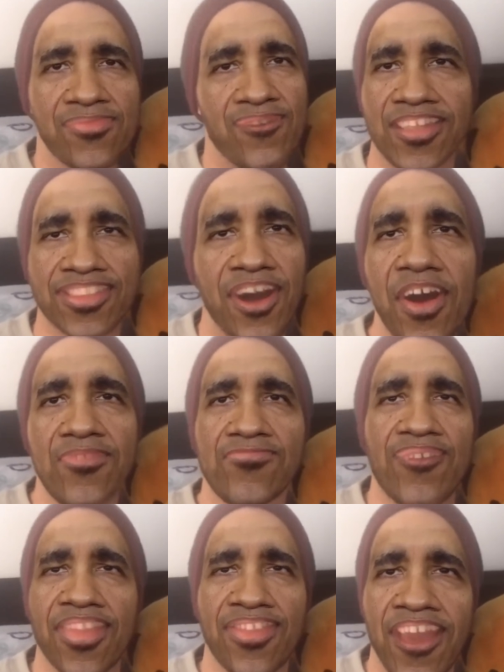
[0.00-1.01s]
Pues
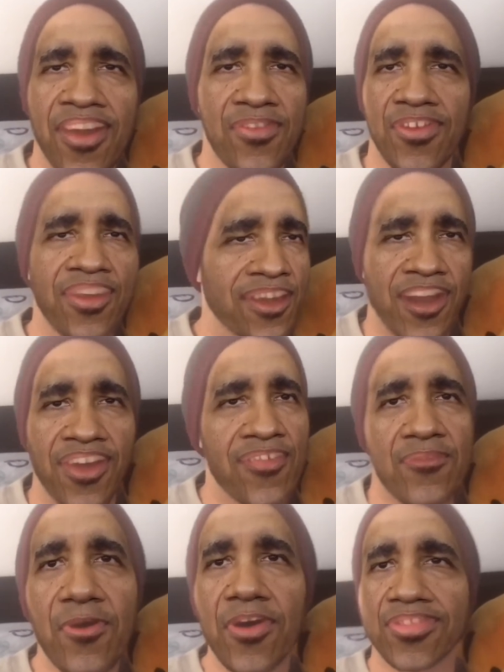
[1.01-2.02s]
cómprate uno, hijo
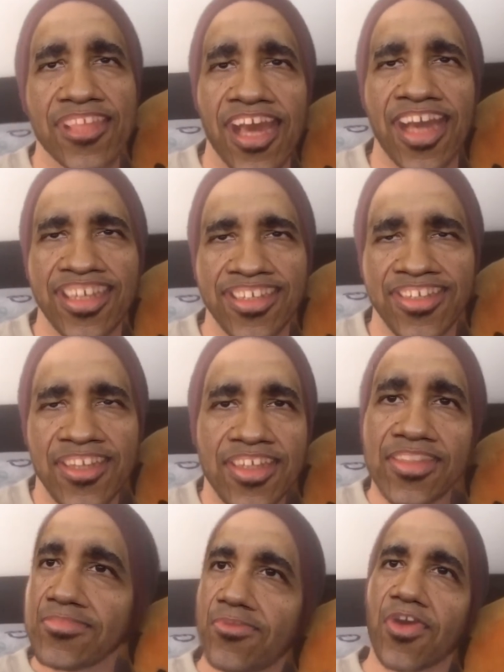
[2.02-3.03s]
de puta.
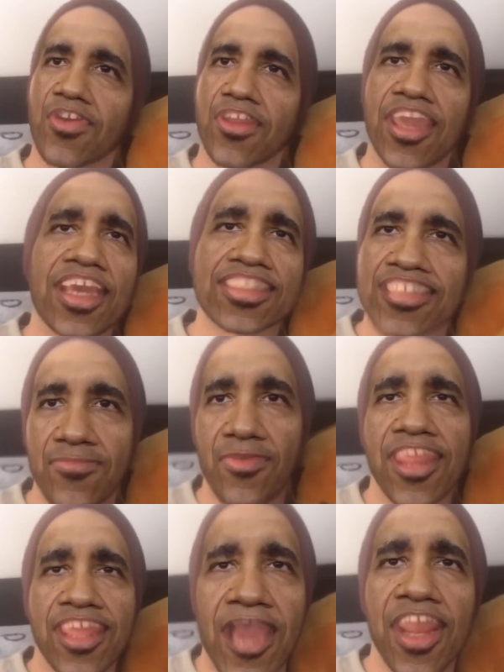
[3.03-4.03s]
Porque es
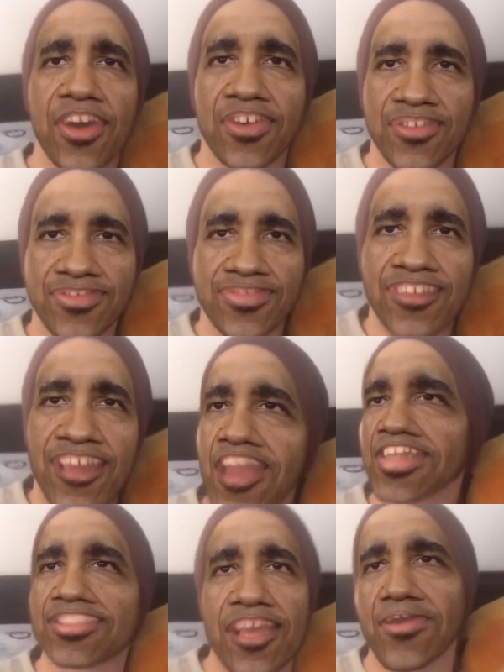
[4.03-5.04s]
americano.
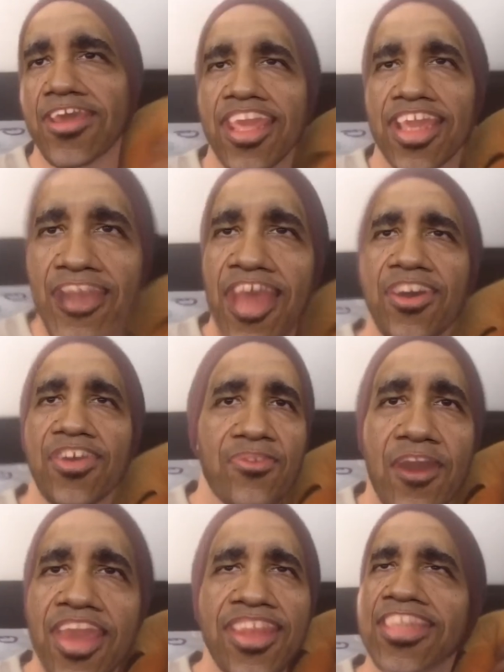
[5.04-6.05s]
Es americano,
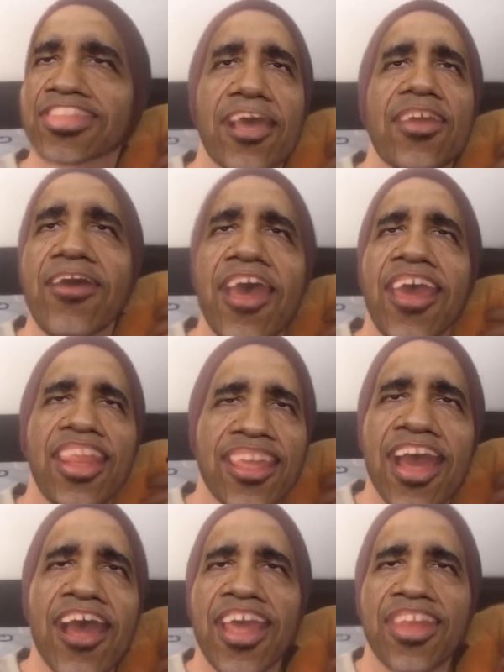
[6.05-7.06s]
Winnie es
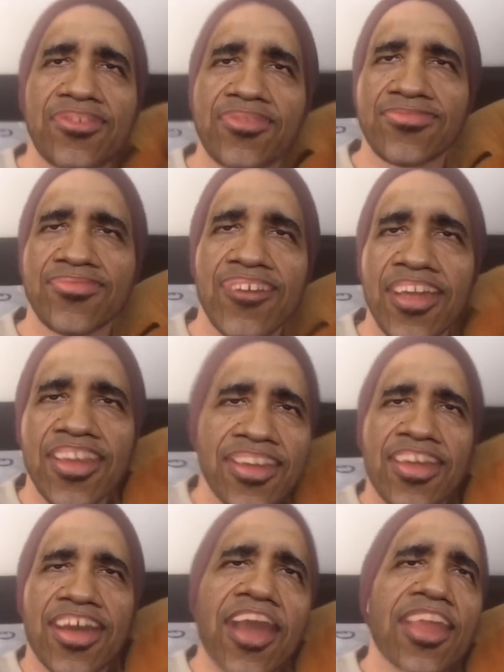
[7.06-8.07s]
americano.
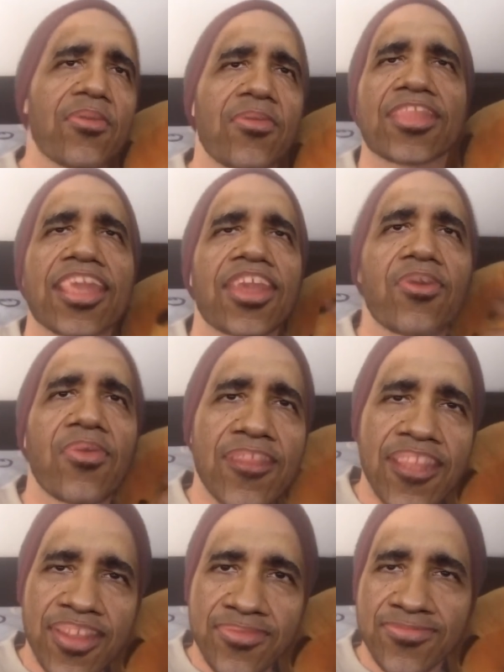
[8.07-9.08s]
Ay, cómo te quiero,
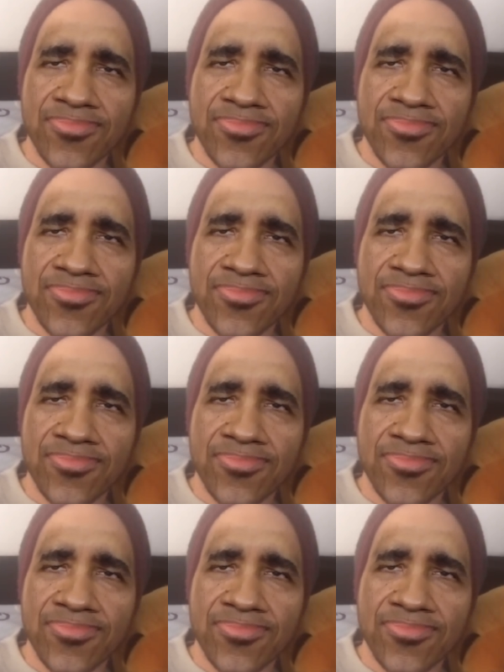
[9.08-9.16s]
Winnie.